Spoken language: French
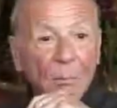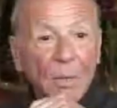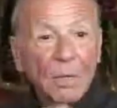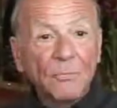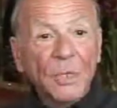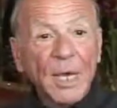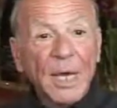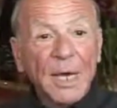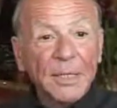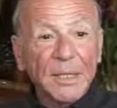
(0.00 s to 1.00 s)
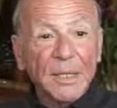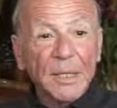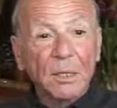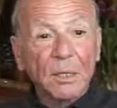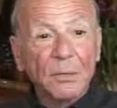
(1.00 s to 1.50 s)
ben, Il faudrait
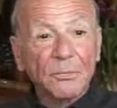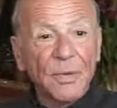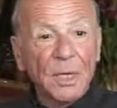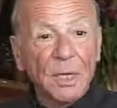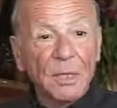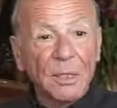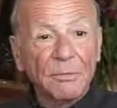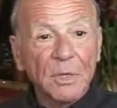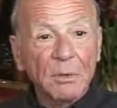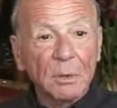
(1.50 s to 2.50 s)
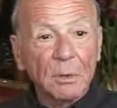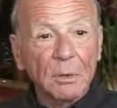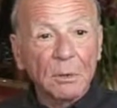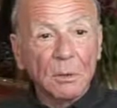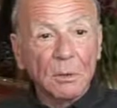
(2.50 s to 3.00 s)
arrêter d'en faire un
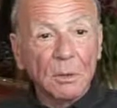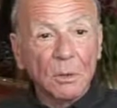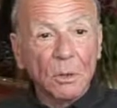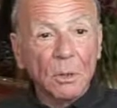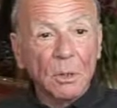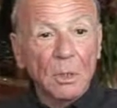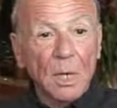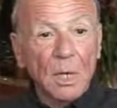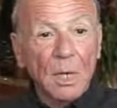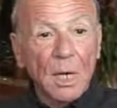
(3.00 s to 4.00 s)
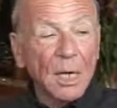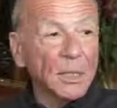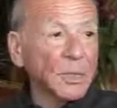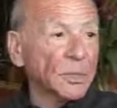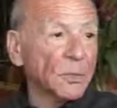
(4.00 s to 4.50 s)
événement
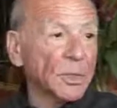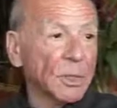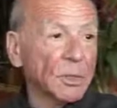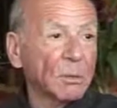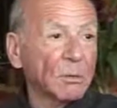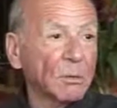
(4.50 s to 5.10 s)
ahistorique.